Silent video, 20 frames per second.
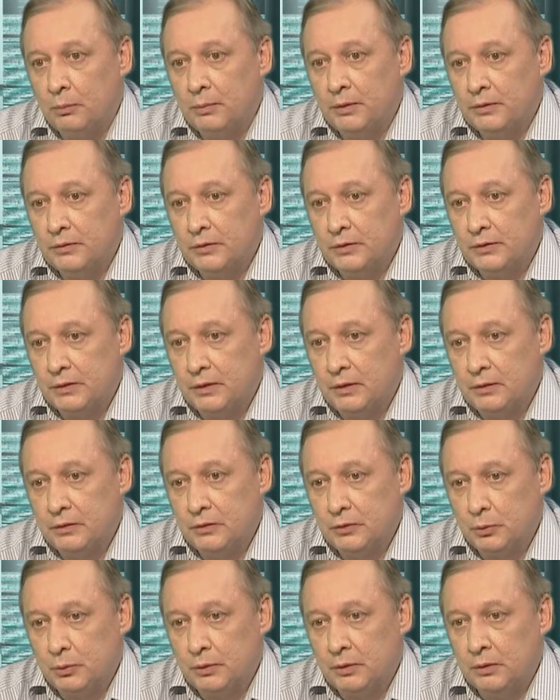и в каком они
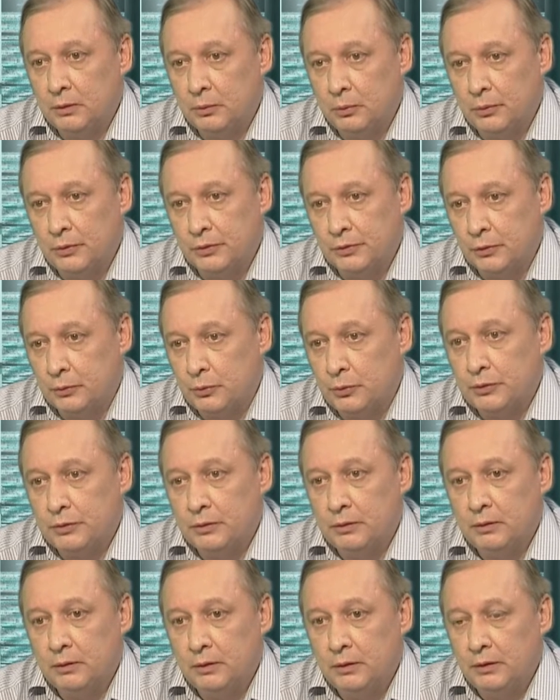состоянии сегодня находятся. То
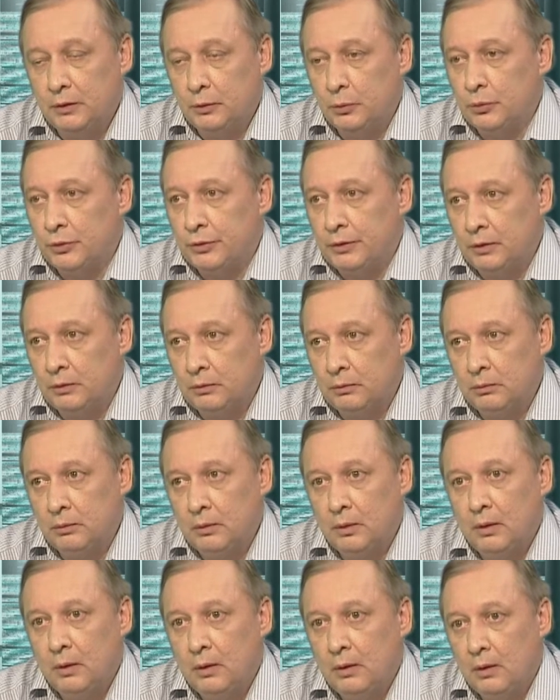есть иных уже
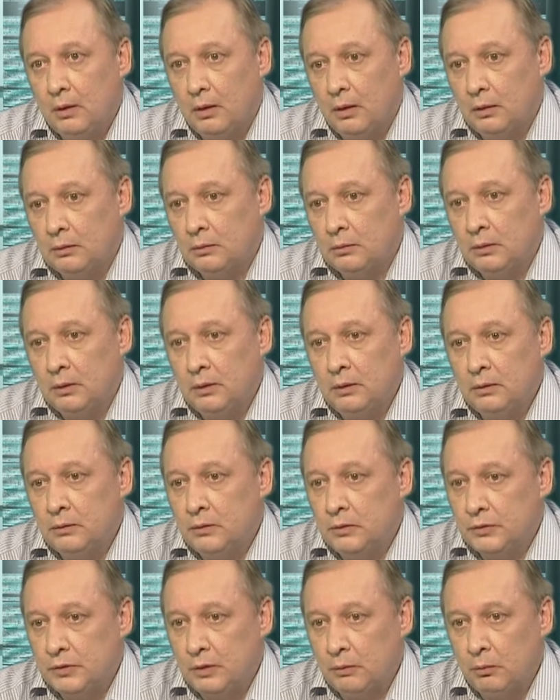нету, а
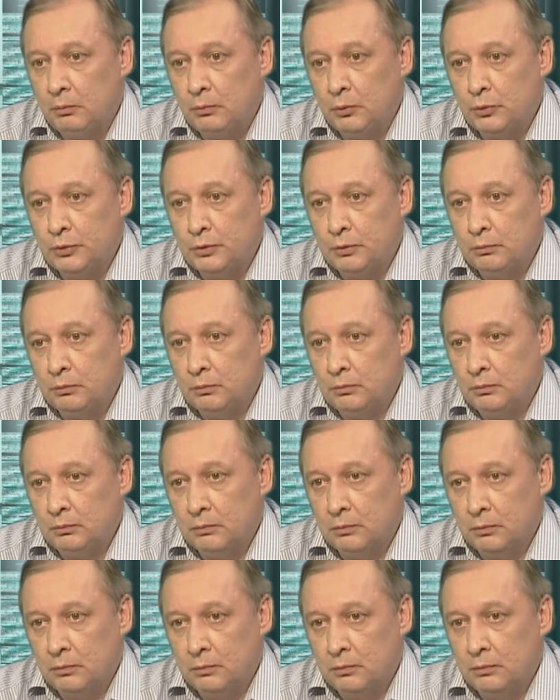другие не в самом лучшем
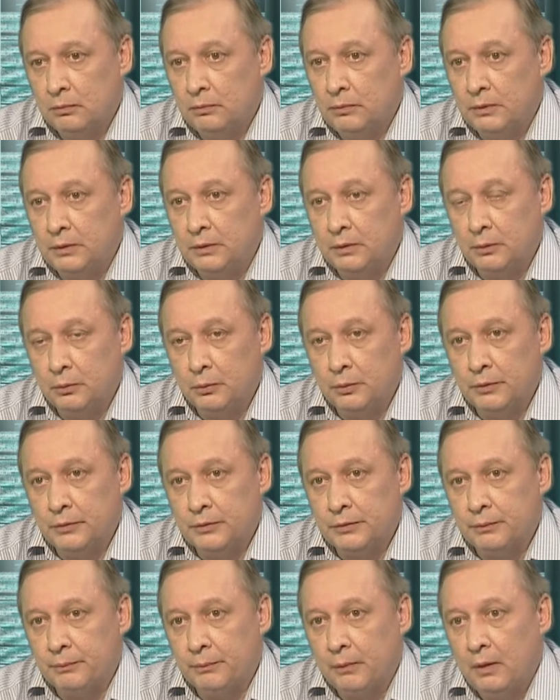э, виде
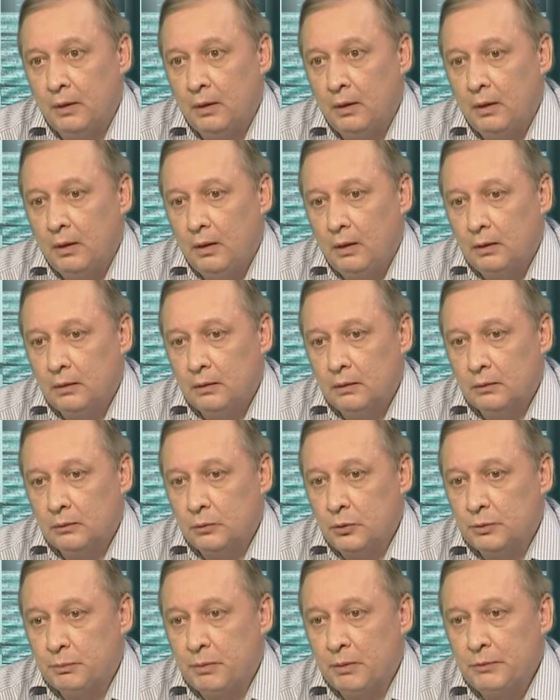находятся.
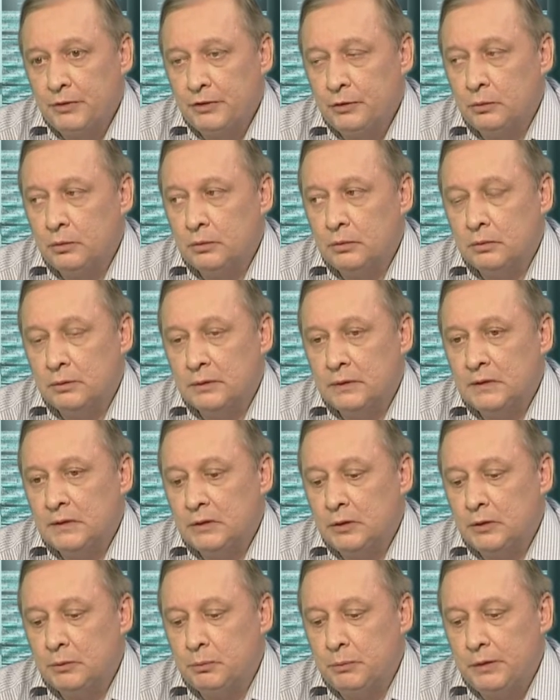То есть промышленность
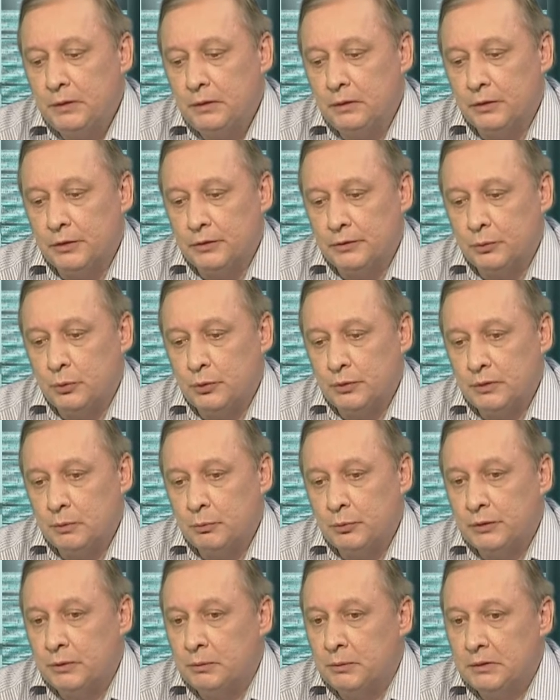изменилась. То есть,
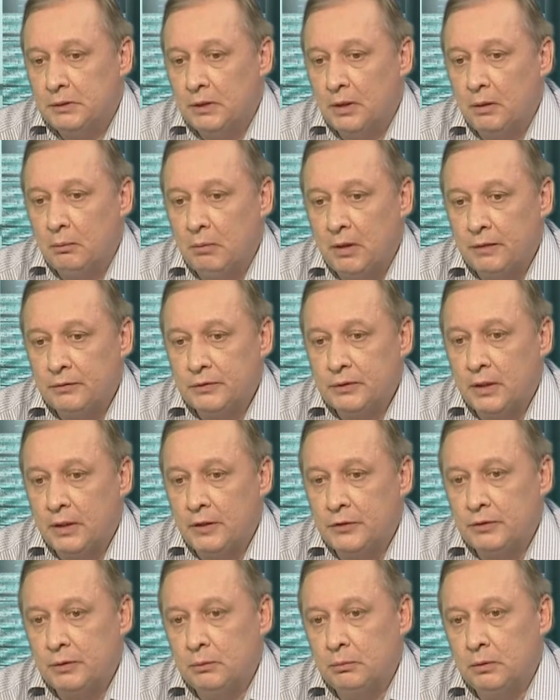допустим, если Хабаровск
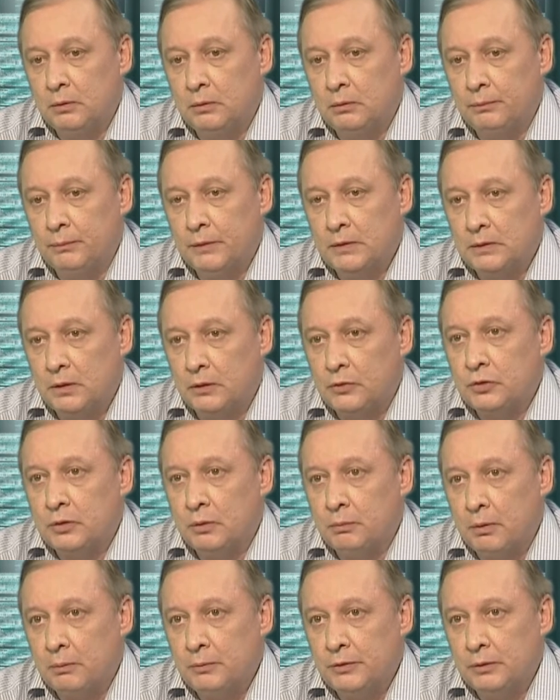раньше был
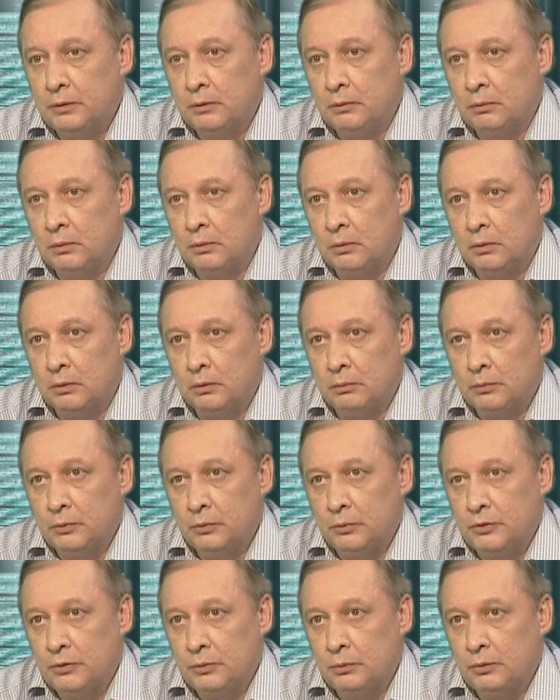достаточно промышленным городом,
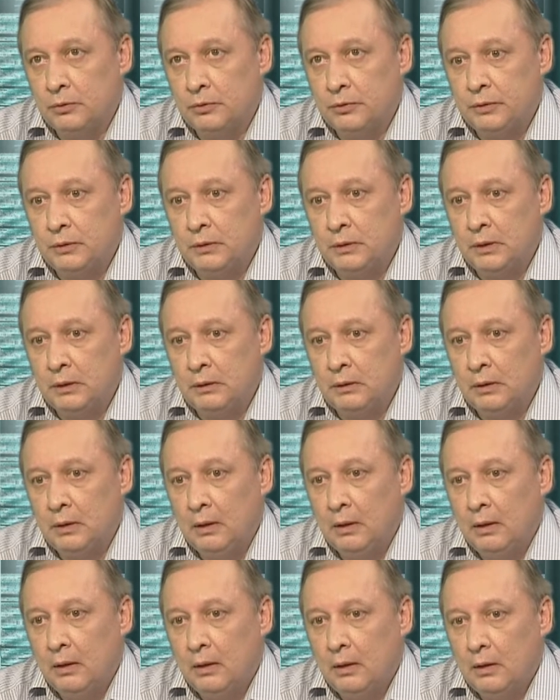то на сегодняшний день,
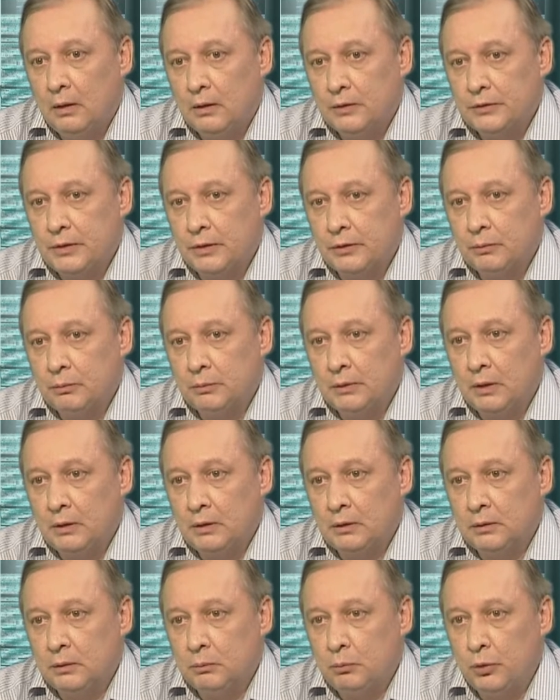скажем
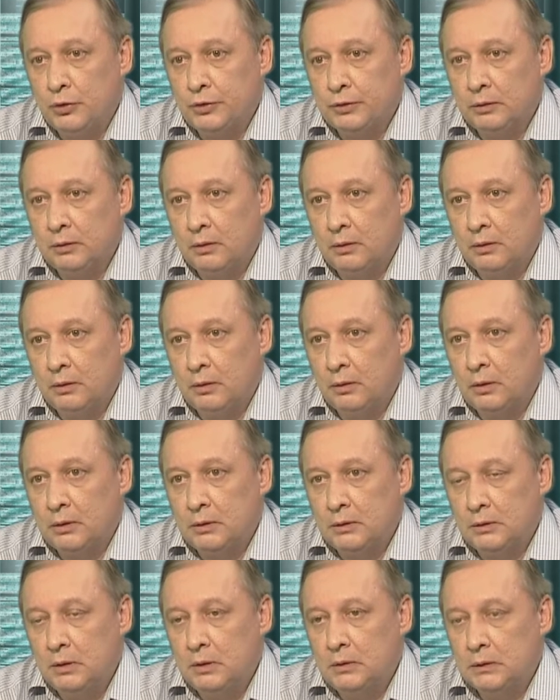так, это больше, наверное,
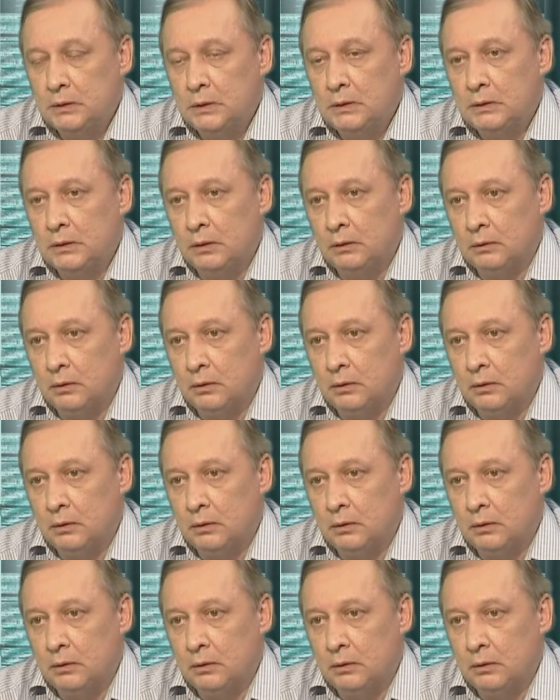логистический